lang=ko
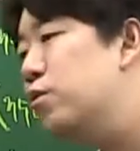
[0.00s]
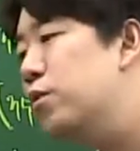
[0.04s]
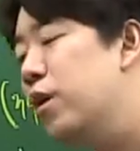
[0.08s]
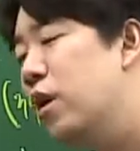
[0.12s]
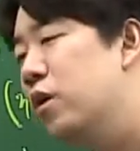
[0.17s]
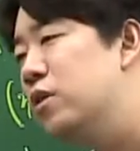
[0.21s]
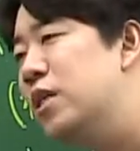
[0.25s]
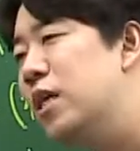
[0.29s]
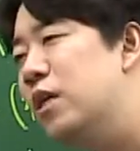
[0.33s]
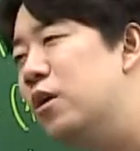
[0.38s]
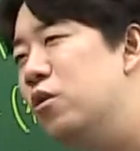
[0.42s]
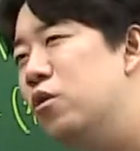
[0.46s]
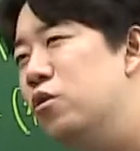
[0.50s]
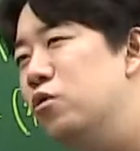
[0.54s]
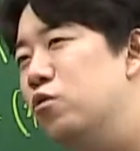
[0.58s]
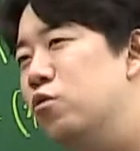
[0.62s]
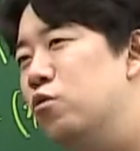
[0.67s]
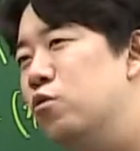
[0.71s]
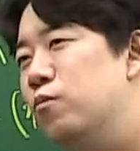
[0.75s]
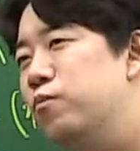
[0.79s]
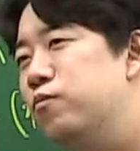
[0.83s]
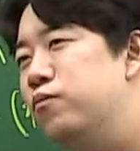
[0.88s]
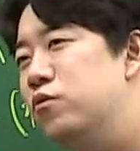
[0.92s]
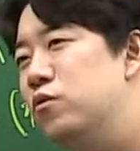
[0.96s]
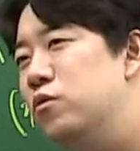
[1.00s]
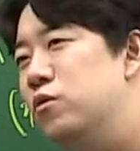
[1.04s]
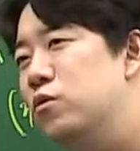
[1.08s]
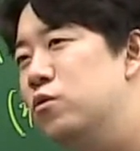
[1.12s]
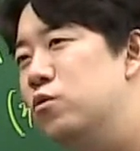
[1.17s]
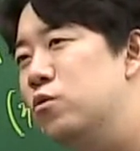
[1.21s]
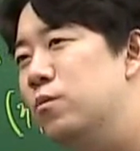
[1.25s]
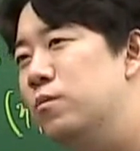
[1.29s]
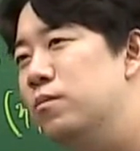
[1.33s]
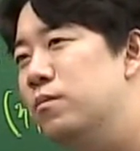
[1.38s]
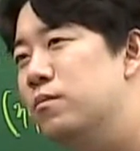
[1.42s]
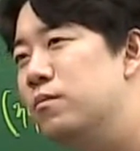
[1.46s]
또 여사건으로
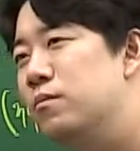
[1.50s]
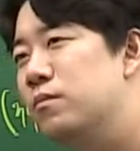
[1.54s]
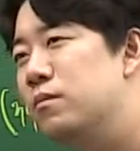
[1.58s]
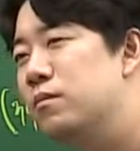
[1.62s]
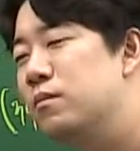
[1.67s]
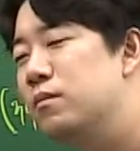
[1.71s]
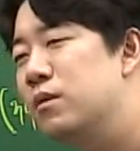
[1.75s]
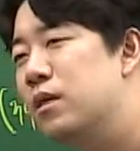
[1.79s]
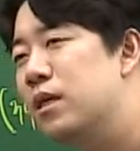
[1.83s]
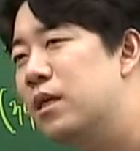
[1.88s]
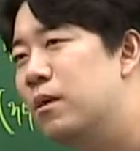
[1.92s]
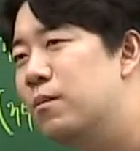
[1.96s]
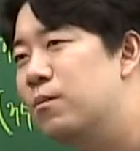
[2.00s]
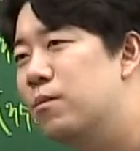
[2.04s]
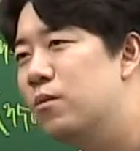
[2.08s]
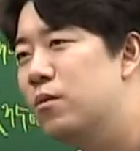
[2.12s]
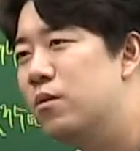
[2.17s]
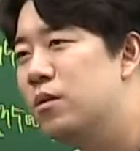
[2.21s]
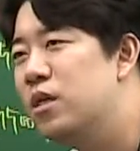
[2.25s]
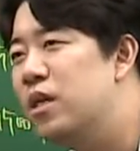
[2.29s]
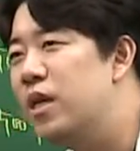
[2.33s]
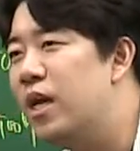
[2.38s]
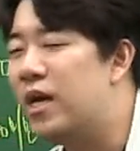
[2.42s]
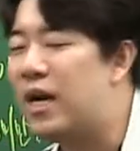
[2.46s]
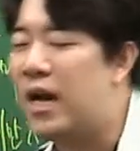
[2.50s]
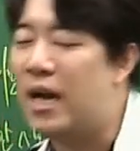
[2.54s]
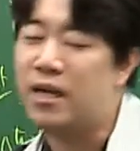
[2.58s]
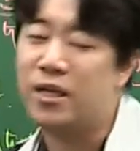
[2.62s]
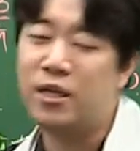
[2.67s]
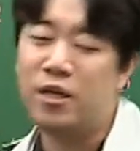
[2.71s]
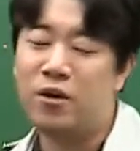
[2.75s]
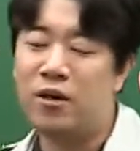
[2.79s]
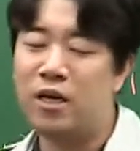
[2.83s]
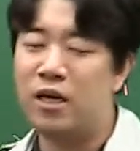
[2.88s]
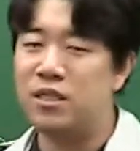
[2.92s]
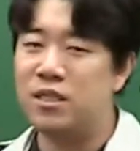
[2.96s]
푼좀 그냥
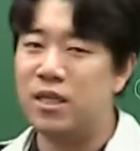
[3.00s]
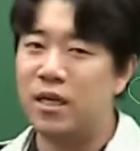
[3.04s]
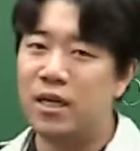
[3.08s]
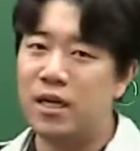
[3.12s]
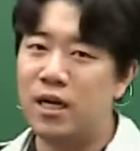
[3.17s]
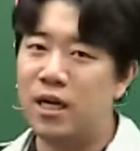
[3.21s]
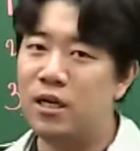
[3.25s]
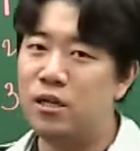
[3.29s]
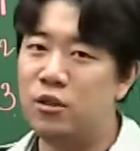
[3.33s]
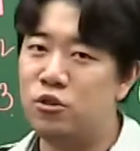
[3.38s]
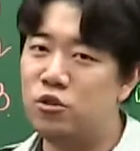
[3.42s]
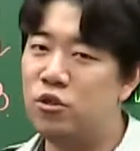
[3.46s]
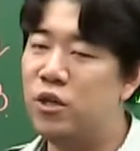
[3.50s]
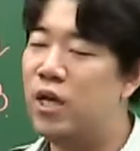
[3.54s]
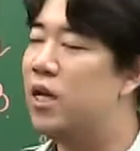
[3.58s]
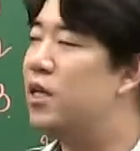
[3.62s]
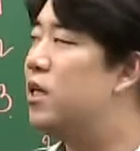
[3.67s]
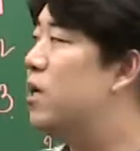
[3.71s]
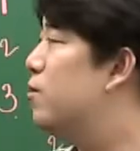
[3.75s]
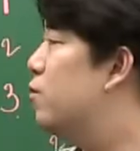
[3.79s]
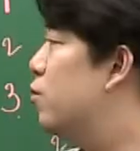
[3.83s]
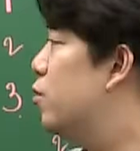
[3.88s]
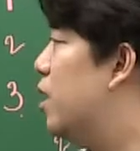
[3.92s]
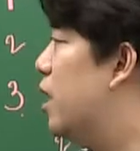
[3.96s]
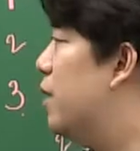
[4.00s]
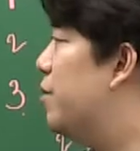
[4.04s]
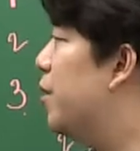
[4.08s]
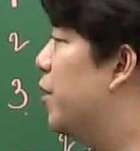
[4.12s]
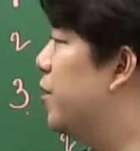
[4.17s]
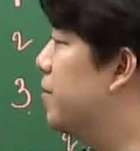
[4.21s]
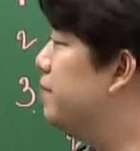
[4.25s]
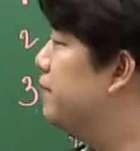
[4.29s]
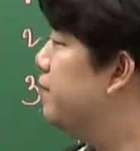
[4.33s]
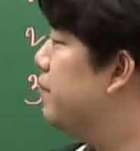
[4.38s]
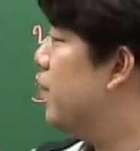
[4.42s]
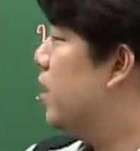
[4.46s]
강력한 생각 중에 하나는
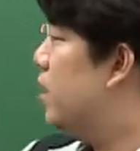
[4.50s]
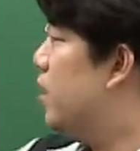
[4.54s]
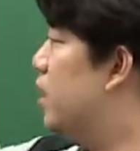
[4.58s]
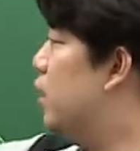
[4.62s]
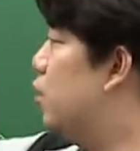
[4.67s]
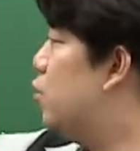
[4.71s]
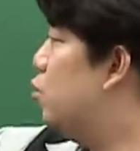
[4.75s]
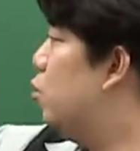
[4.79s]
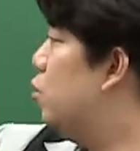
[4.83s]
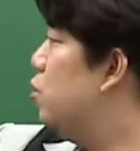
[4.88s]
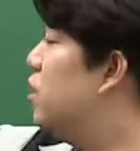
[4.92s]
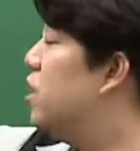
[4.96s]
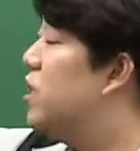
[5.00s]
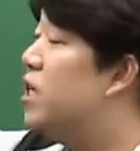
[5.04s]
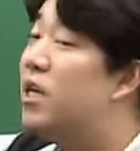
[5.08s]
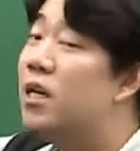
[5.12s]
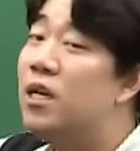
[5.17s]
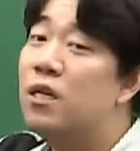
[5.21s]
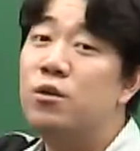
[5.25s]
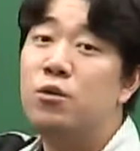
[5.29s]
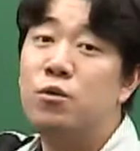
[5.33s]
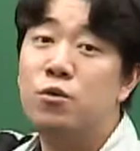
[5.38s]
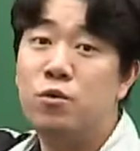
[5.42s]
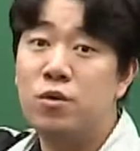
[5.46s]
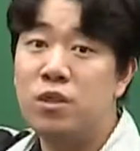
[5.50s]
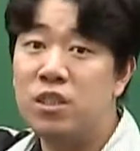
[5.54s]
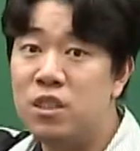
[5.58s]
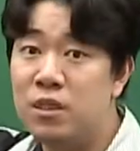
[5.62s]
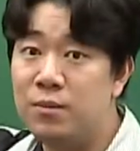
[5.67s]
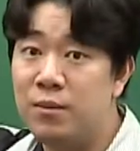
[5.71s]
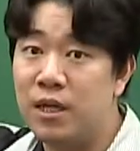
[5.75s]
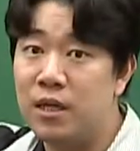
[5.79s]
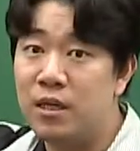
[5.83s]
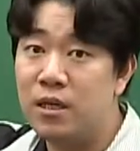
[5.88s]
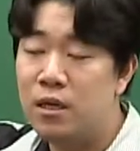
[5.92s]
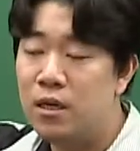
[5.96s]
뭐냐면 이 또는이라는 것도
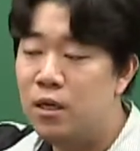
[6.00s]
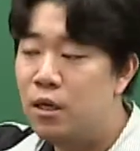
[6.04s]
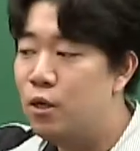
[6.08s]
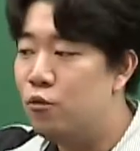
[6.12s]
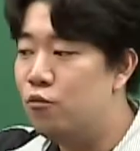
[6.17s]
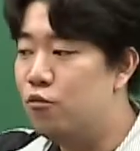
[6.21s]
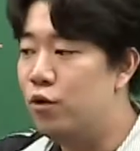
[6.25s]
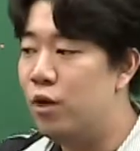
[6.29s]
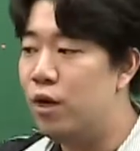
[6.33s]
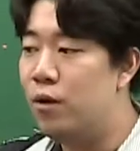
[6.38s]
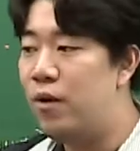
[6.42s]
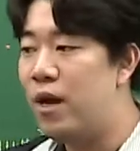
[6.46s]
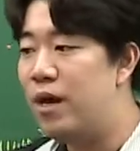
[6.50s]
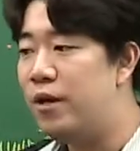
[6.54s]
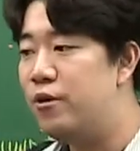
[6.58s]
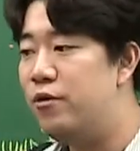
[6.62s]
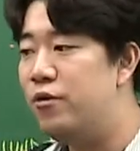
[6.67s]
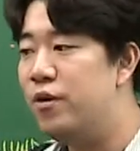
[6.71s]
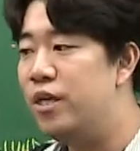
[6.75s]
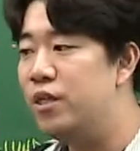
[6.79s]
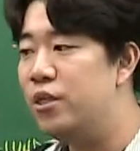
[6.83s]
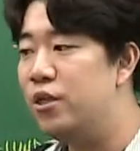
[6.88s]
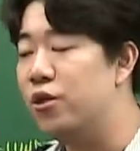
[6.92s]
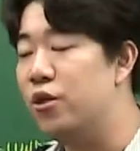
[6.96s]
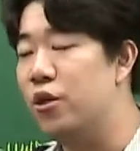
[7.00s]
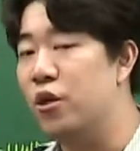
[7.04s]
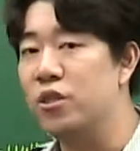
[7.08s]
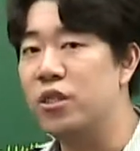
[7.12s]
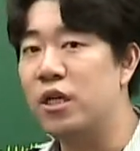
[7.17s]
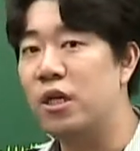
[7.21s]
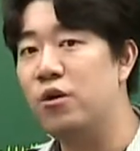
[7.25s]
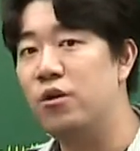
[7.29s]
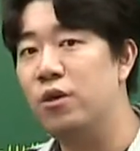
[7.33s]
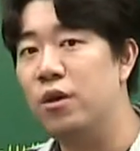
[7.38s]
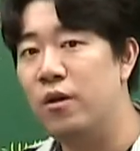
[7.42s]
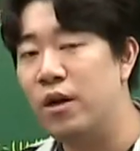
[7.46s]
있지만 우리가 확률에선
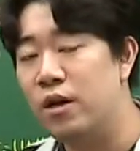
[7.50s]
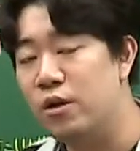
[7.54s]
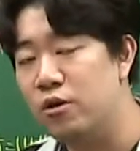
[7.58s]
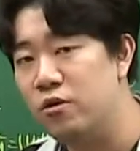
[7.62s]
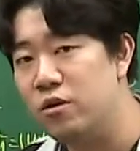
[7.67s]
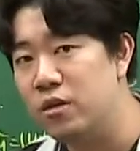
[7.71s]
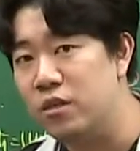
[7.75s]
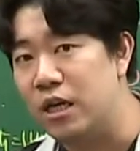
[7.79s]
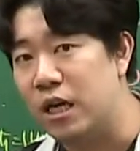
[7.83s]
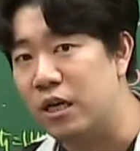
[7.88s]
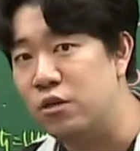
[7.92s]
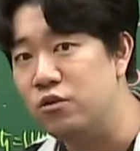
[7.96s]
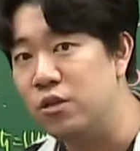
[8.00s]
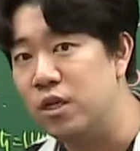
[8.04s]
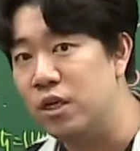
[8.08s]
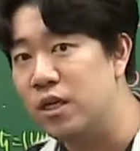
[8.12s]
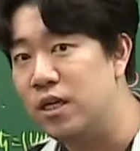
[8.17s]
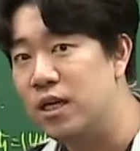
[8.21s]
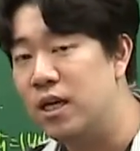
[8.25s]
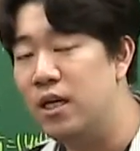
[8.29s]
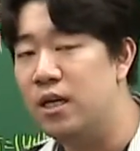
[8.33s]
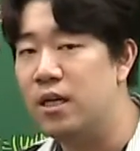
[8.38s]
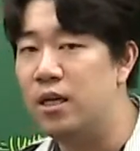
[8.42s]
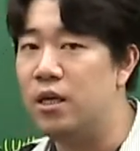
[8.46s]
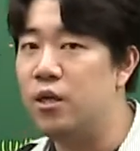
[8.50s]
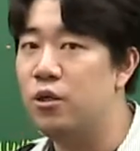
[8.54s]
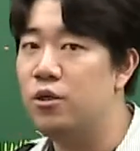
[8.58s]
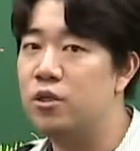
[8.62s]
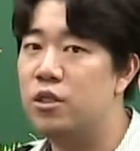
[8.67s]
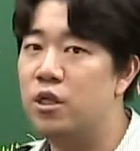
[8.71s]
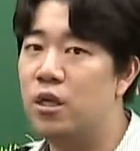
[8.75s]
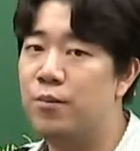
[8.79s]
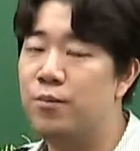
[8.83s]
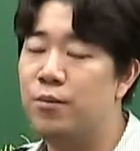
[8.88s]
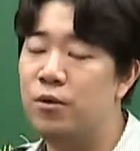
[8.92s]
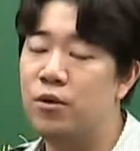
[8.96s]
여섯건의 확률을 다루니까 이런
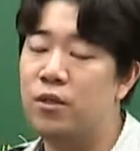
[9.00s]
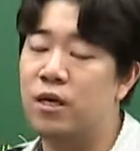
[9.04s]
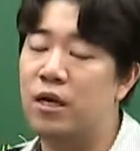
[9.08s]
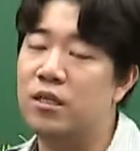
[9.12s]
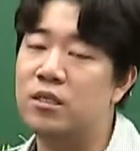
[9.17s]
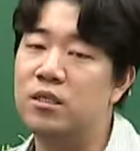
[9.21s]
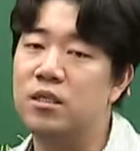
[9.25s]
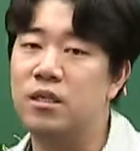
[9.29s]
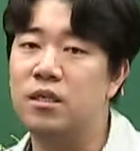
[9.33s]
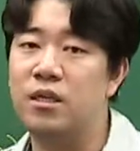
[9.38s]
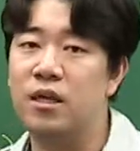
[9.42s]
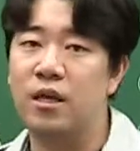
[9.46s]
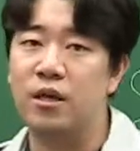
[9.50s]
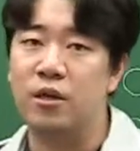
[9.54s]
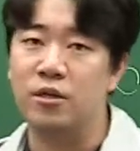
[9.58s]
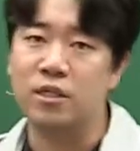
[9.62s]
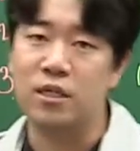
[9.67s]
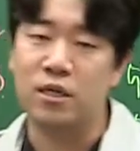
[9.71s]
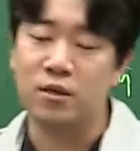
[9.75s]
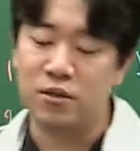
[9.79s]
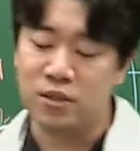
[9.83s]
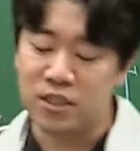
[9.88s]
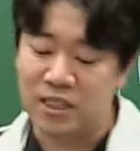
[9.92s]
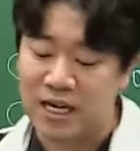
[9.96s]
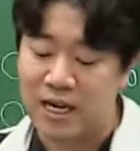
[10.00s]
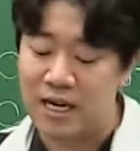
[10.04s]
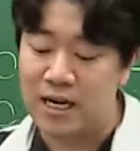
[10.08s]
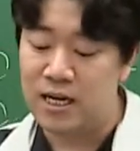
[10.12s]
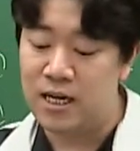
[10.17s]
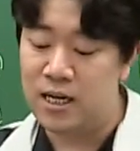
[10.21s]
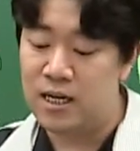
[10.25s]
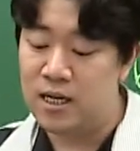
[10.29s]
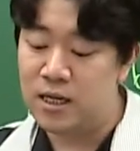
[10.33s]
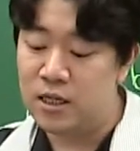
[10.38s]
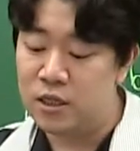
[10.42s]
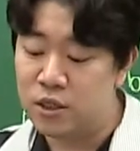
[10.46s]
식의 표현 나왔을 때여섯건
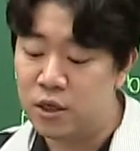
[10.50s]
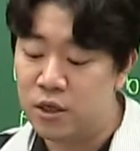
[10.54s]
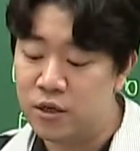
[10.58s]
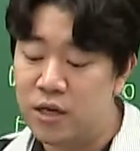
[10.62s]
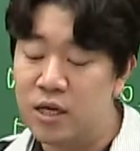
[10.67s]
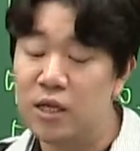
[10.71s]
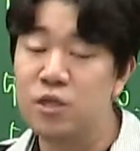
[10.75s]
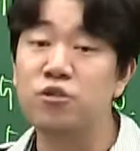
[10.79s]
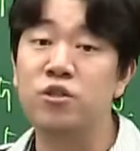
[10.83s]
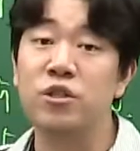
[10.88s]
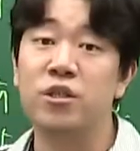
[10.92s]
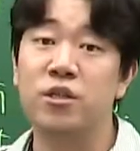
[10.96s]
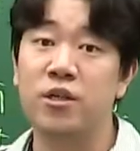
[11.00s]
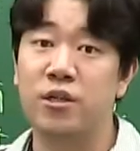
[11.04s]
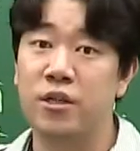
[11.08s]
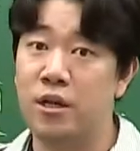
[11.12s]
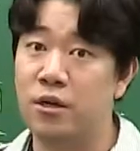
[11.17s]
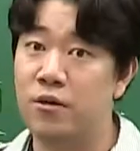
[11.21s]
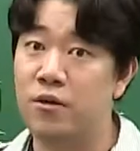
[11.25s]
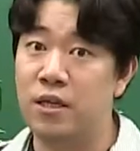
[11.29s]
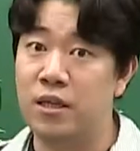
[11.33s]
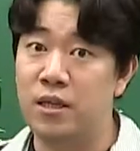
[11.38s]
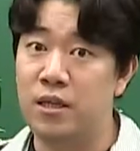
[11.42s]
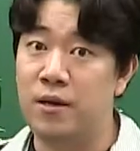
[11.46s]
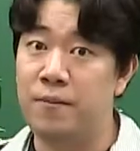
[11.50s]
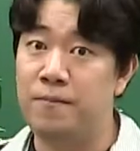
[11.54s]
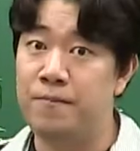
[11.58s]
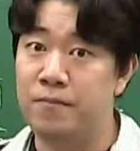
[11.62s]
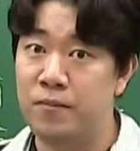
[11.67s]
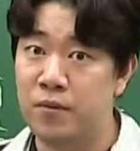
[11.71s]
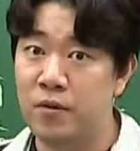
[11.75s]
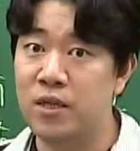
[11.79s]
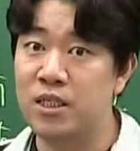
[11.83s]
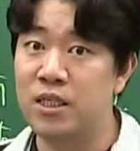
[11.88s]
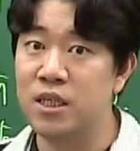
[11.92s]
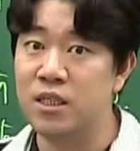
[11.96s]
잘 처리할 수 있어야 될 것 같아.
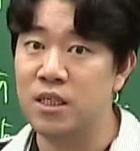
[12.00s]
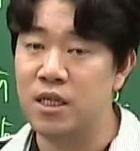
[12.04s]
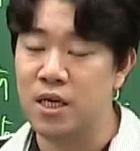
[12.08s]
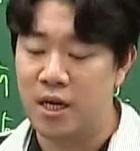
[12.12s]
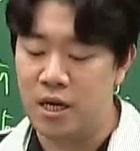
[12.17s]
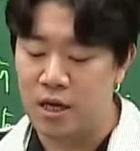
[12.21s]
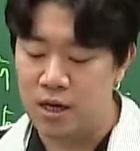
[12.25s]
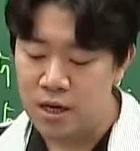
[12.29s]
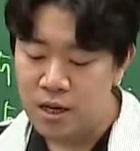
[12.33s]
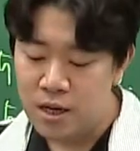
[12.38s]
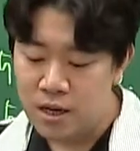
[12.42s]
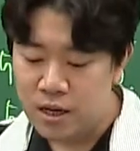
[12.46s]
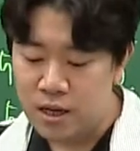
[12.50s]
괜찮지?